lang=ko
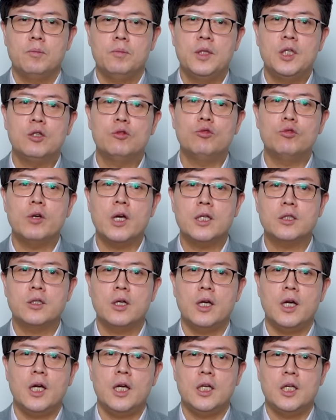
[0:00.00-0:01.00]

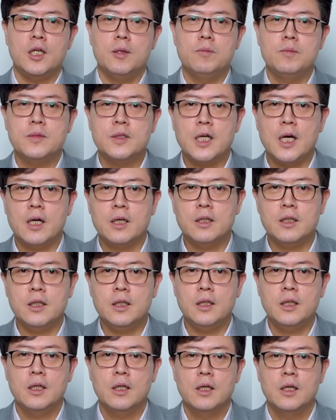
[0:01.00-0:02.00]
미국에서의
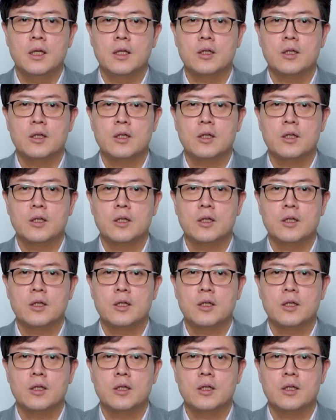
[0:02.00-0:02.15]
임상을